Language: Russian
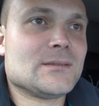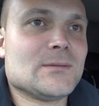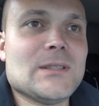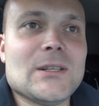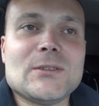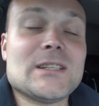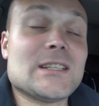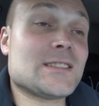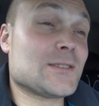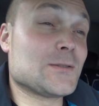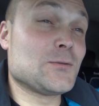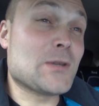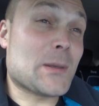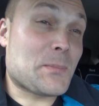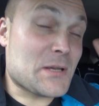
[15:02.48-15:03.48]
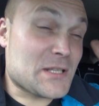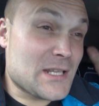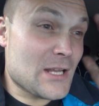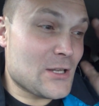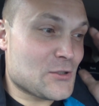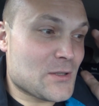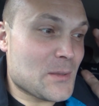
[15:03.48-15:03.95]
Я у тебя, у
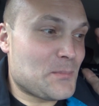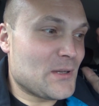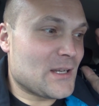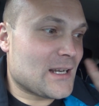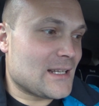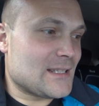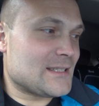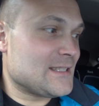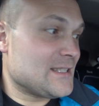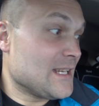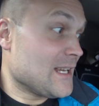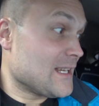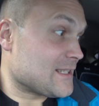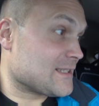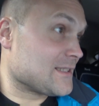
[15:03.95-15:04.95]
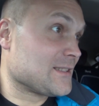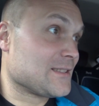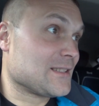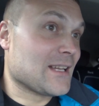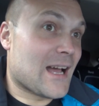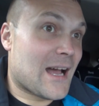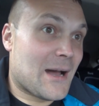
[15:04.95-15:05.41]
постоянно что-то пикает здесь,
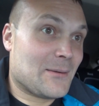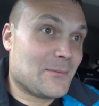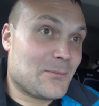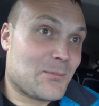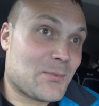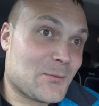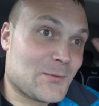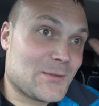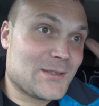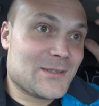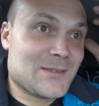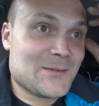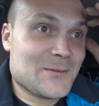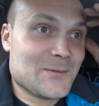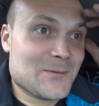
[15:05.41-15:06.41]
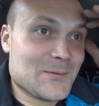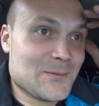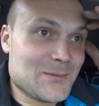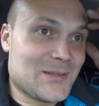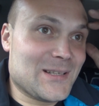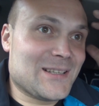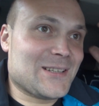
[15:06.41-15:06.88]
там. Мне вообще не скучно.
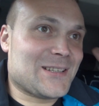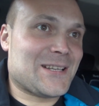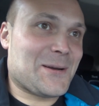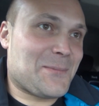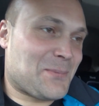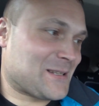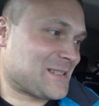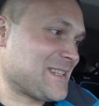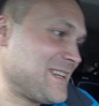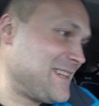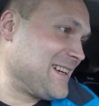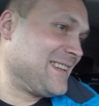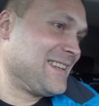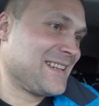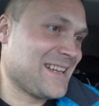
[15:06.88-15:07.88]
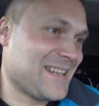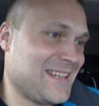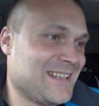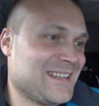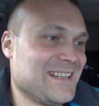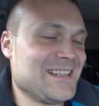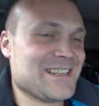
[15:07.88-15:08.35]
У постоянно
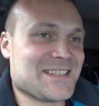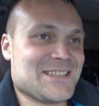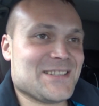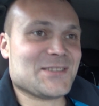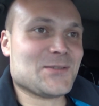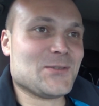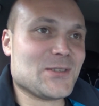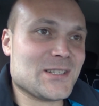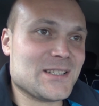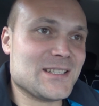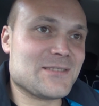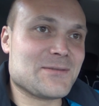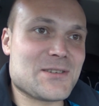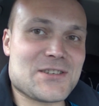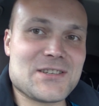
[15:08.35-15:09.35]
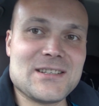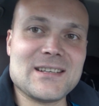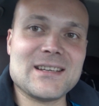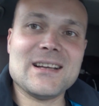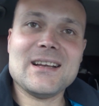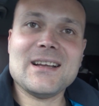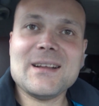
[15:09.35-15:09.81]
какие-то лишние звуки здесь в
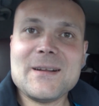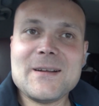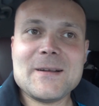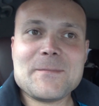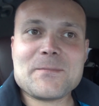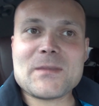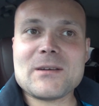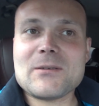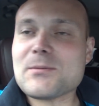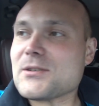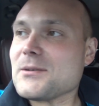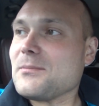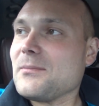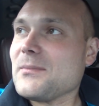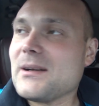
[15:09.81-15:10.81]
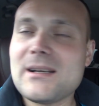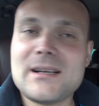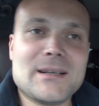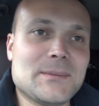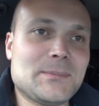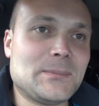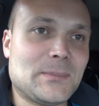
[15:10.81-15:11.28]
машине. В общем,
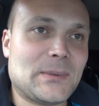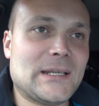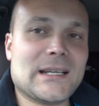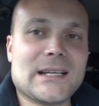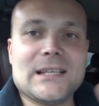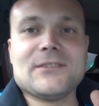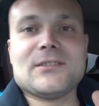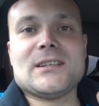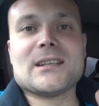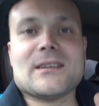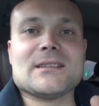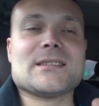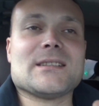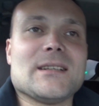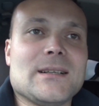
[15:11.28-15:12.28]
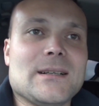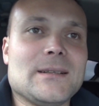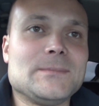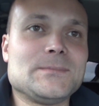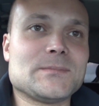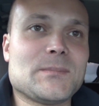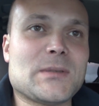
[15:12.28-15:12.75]
э, поехали в Кираск.
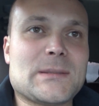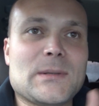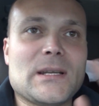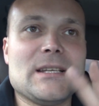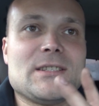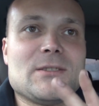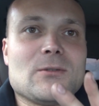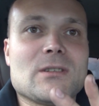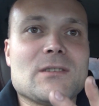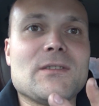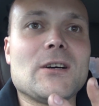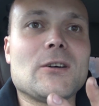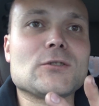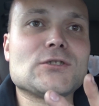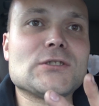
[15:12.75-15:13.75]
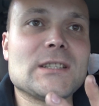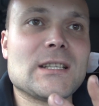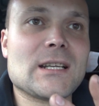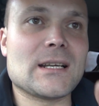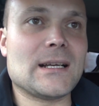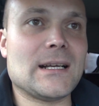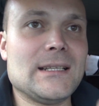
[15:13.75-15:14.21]
Посмотрели сегодня два
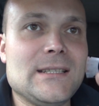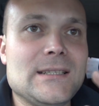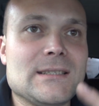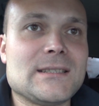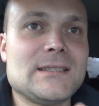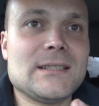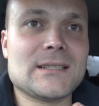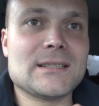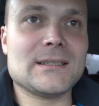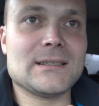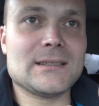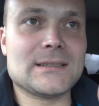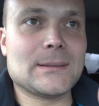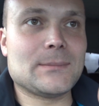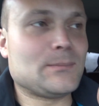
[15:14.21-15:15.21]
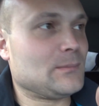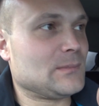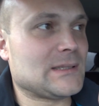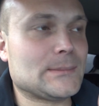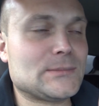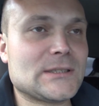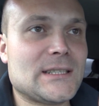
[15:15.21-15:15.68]
Outlander. Один из них
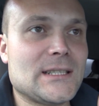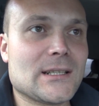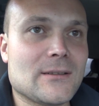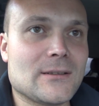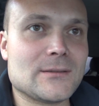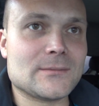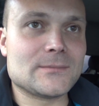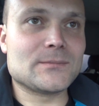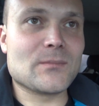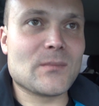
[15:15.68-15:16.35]
заблокирован